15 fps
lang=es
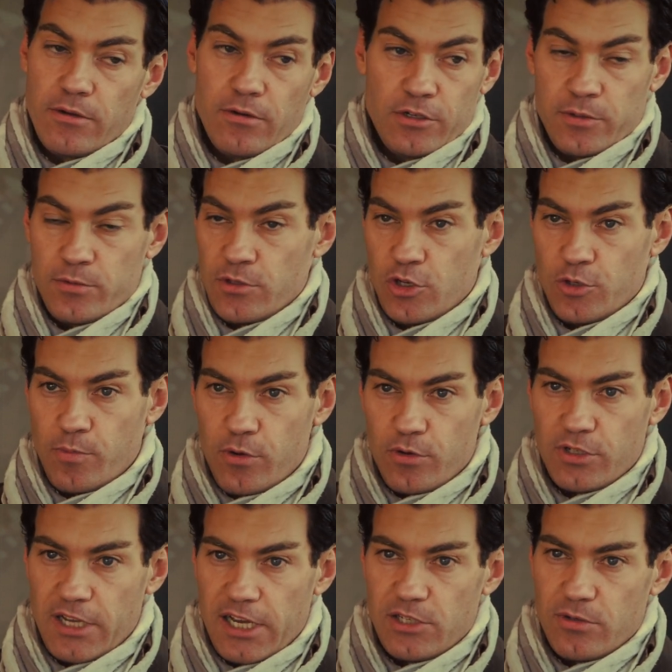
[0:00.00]
Yo creo que somos de los
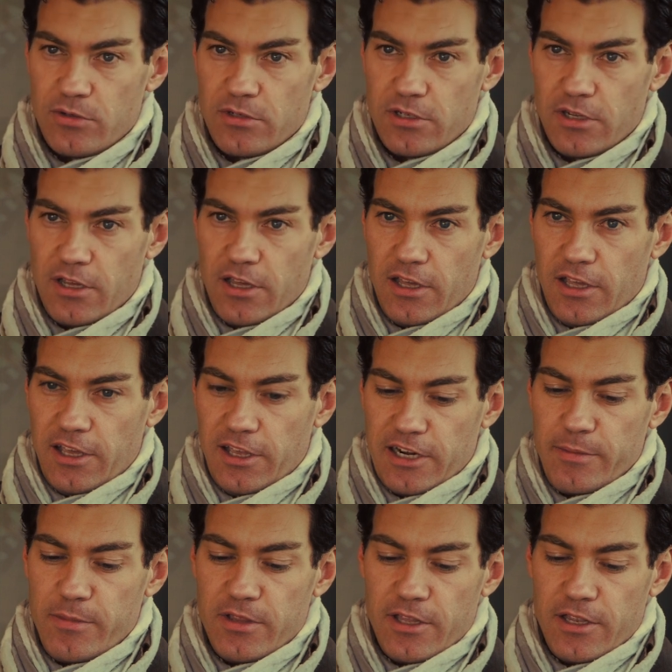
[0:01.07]
pocos casos y
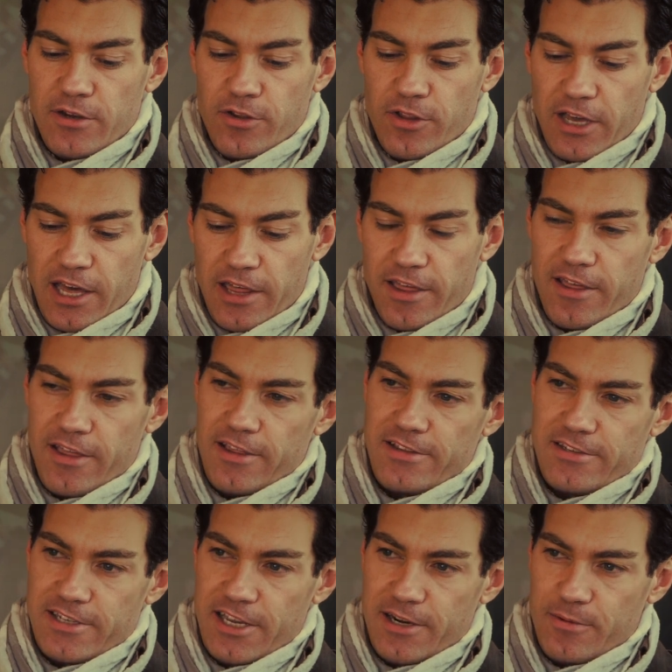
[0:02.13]
realmente no deja de
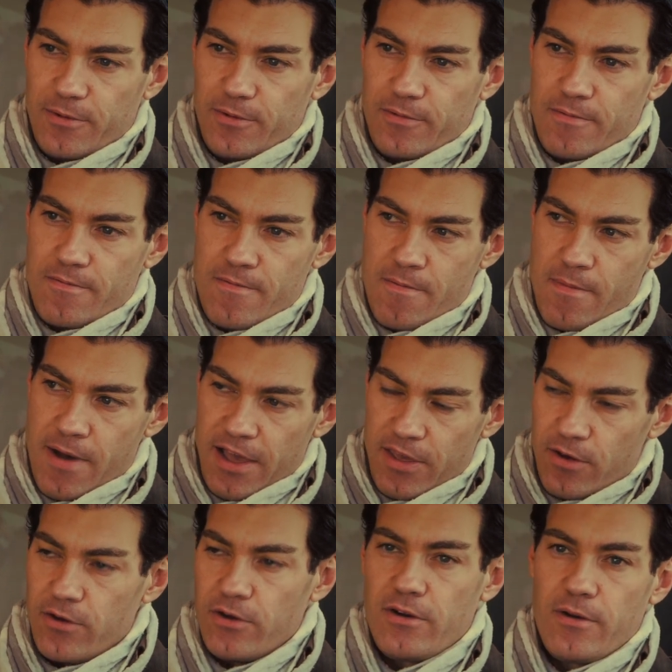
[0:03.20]
ser
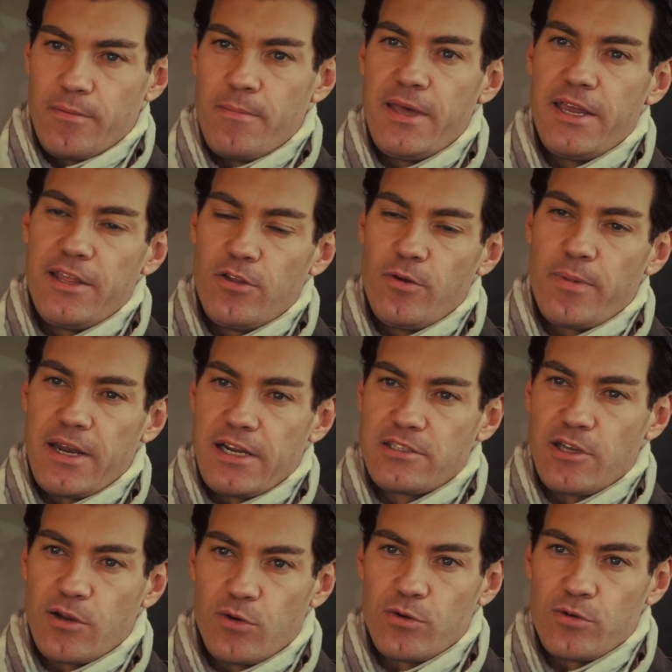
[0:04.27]
mayor mérito para
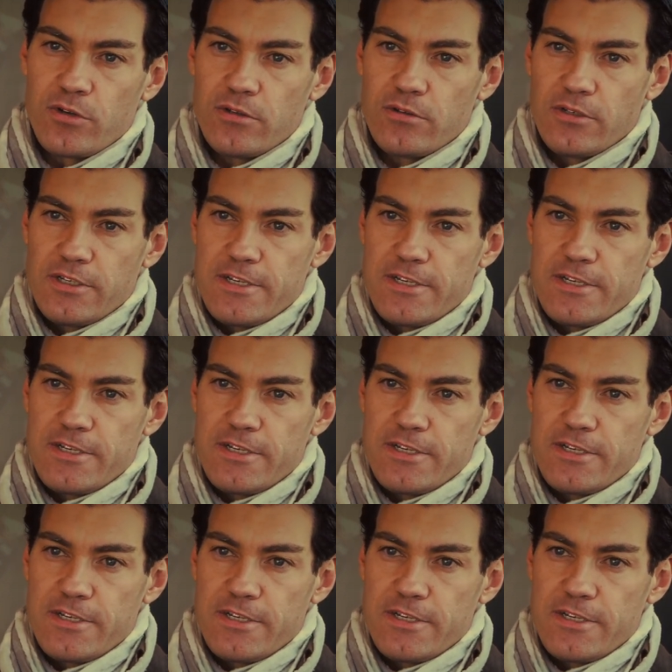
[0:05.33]
este club,